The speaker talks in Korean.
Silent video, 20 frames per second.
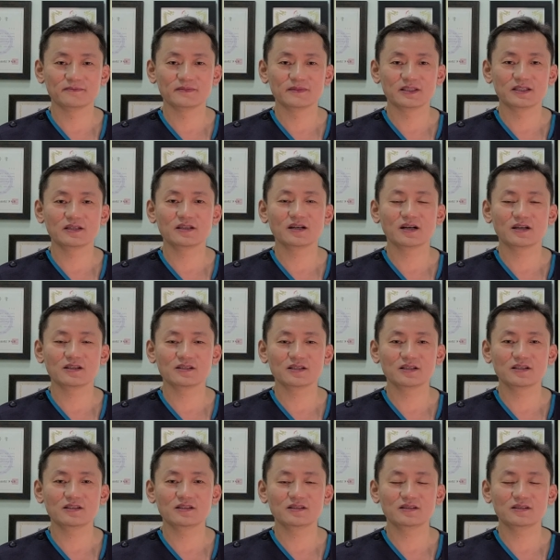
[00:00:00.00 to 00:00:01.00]

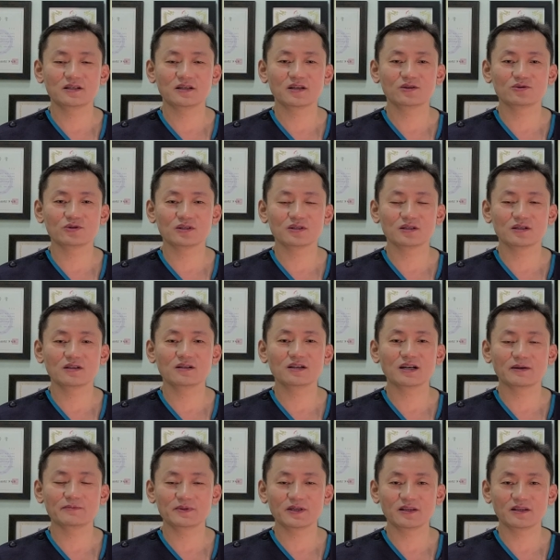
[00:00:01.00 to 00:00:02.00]
지금까지 시청해주셔서
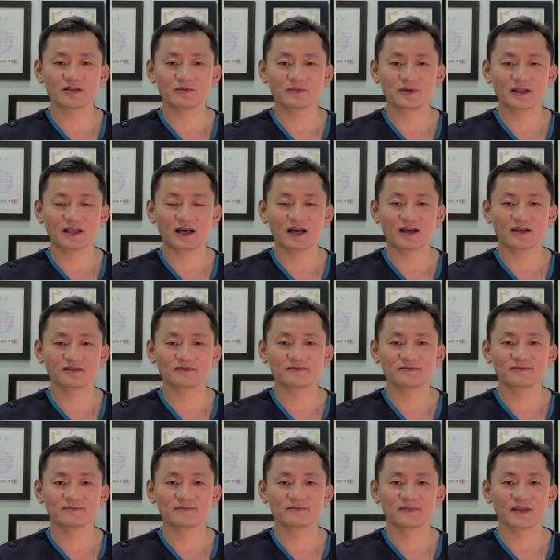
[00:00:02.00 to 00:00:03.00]
감사드립니다.
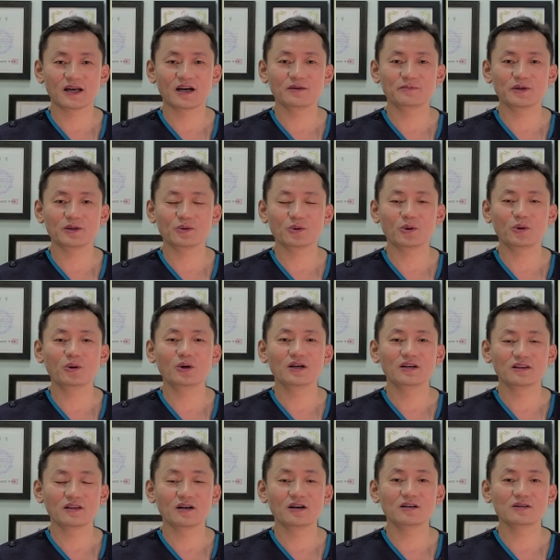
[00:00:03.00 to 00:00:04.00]
다음에도
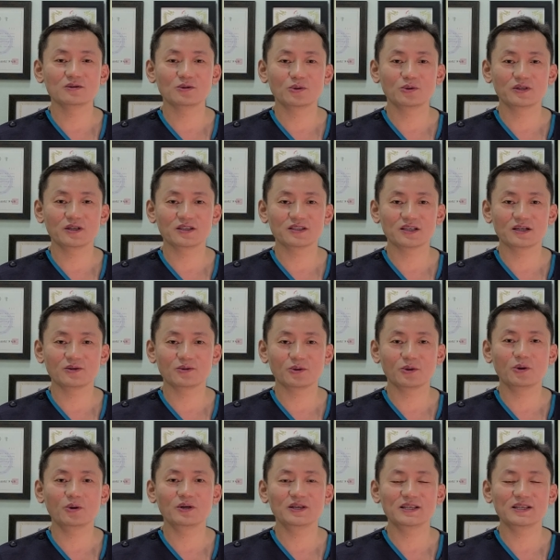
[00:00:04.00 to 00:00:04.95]
더 좋은 영상으로